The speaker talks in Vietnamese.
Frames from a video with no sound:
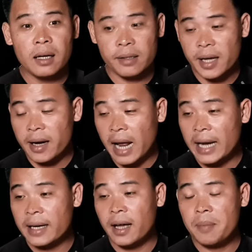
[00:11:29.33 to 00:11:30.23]
về
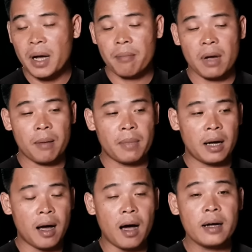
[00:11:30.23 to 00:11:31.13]
đây để mà mà mà
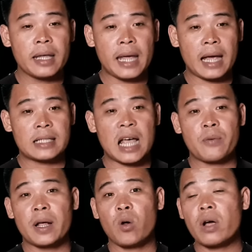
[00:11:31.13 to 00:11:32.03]
ở cái nhà sau
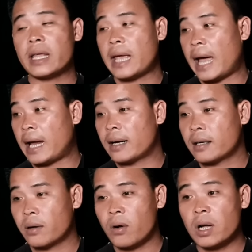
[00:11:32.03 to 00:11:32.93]
này có cái nhà
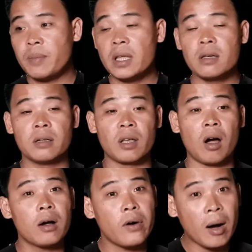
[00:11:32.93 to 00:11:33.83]
rồi có cái miếng giường
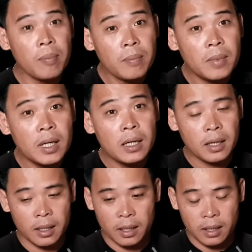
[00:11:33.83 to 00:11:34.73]
nhỏ của ổng
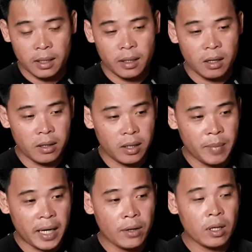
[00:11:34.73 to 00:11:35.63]
rồi
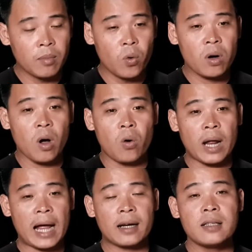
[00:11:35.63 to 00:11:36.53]
mày kêu tao mua đồ
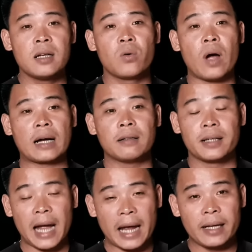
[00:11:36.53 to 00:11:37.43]
đạc để sinh hoạt
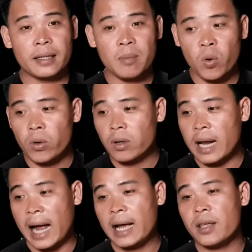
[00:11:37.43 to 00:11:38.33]
thường ngày tao mua cho
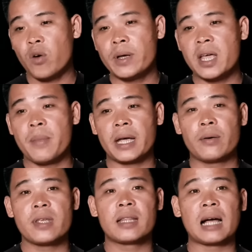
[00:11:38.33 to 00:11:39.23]
đã vô bây giờ mày kêu
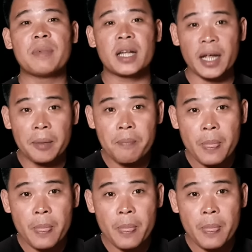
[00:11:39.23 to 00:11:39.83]
nó về thẳng bên kia